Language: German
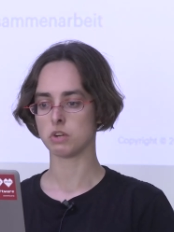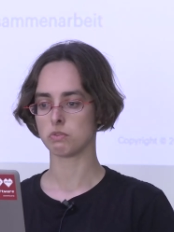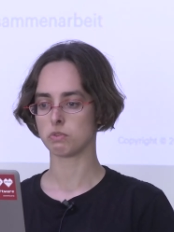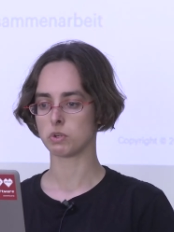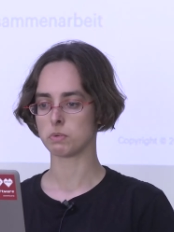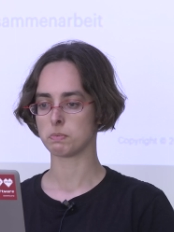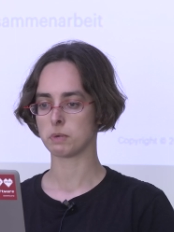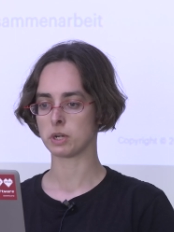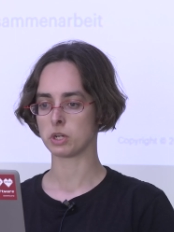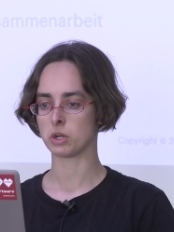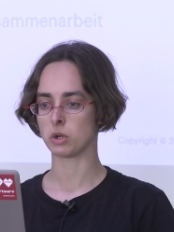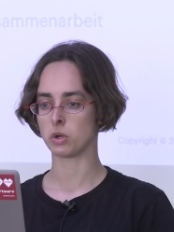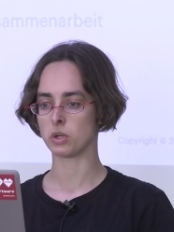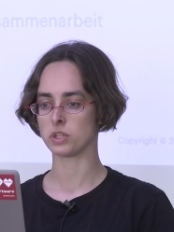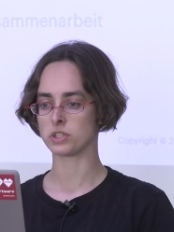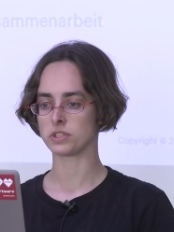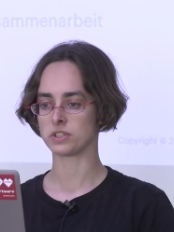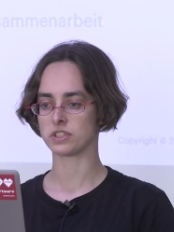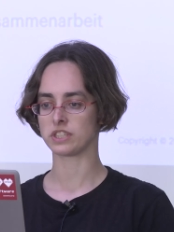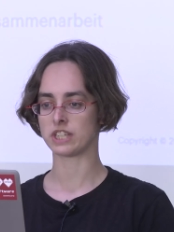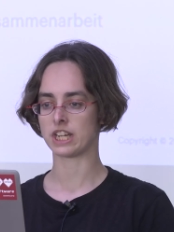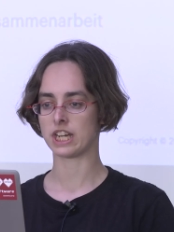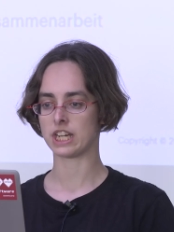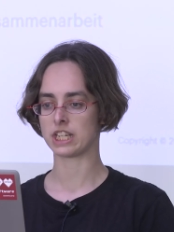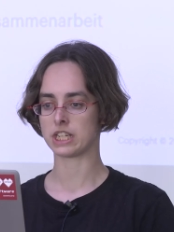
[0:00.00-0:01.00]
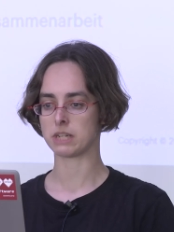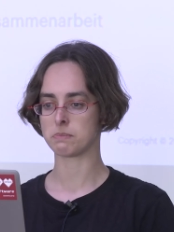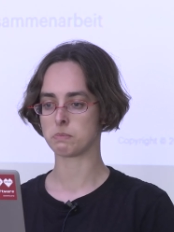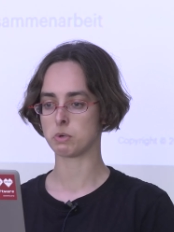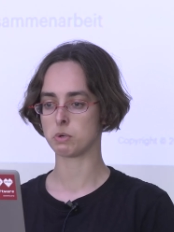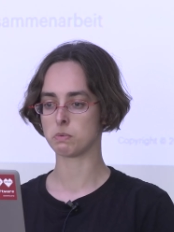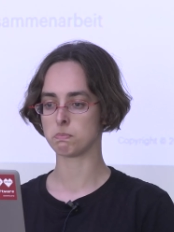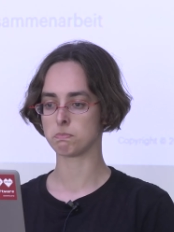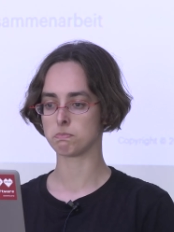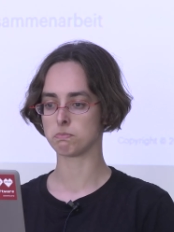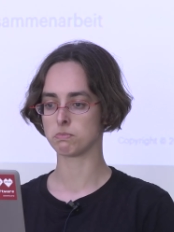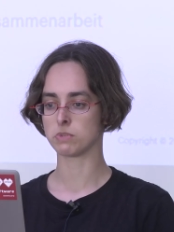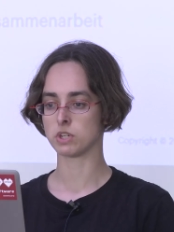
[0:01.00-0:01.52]
wo man heutzutage im
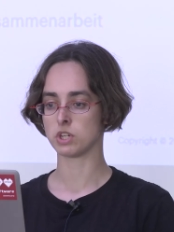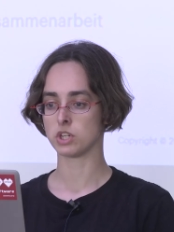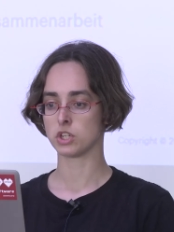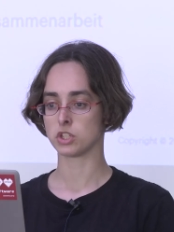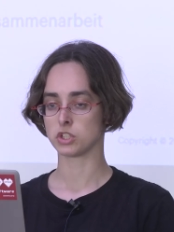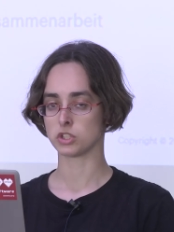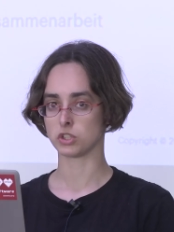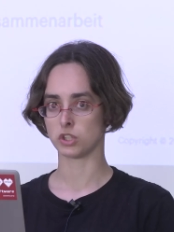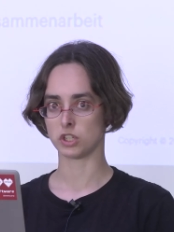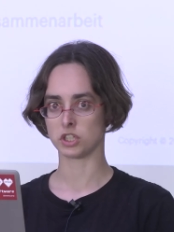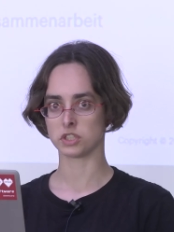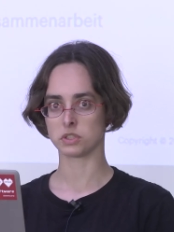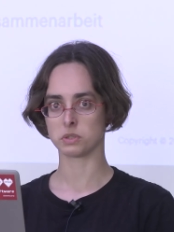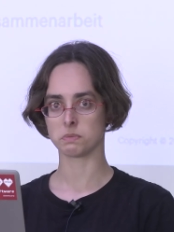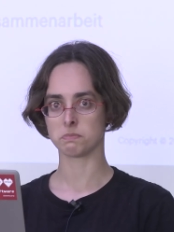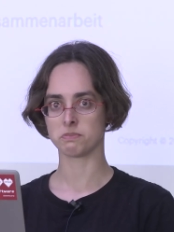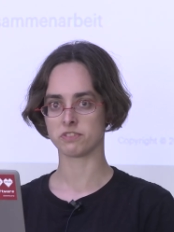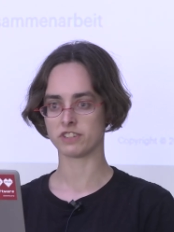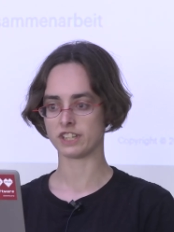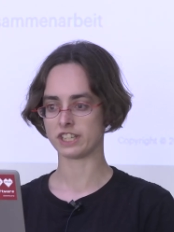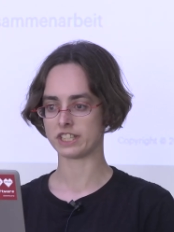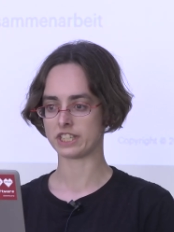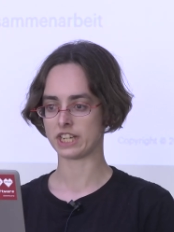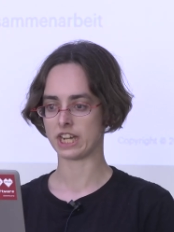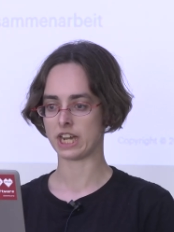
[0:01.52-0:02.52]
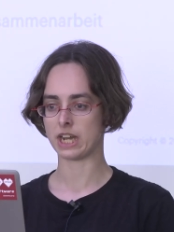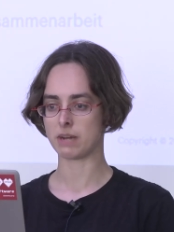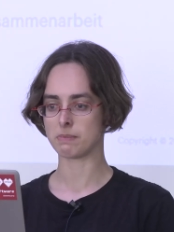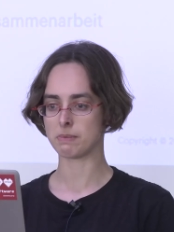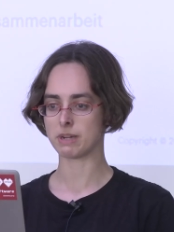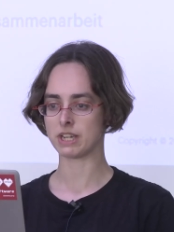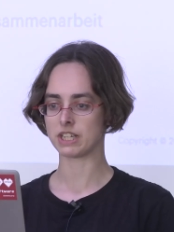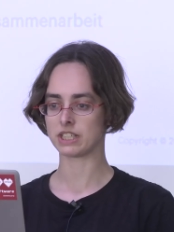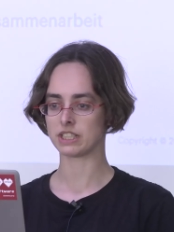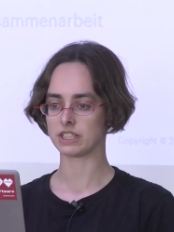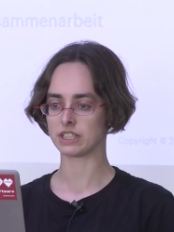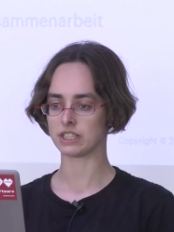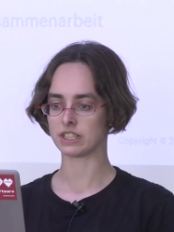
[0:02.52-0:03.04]
Open Source Umfeld
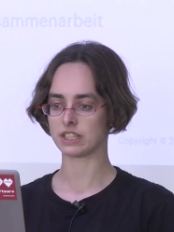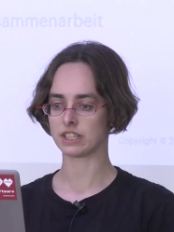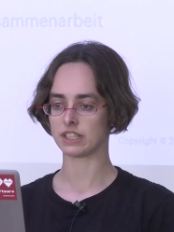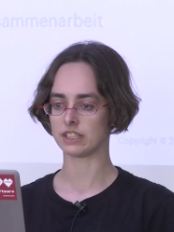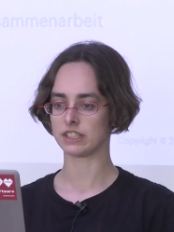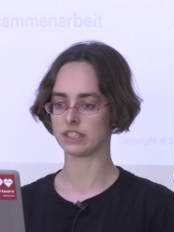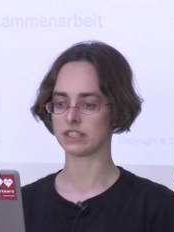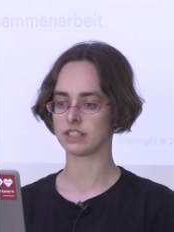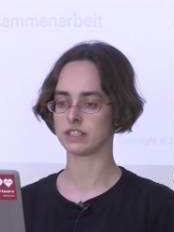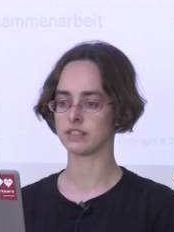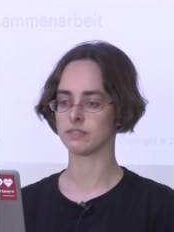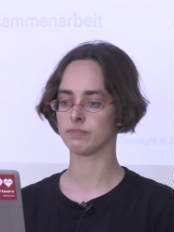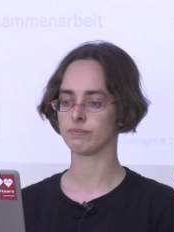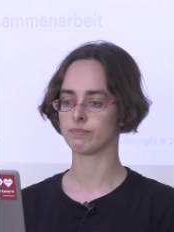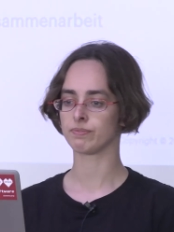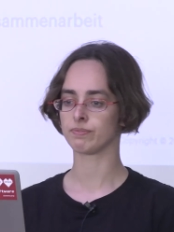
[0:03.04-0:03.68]
arbeiten kann.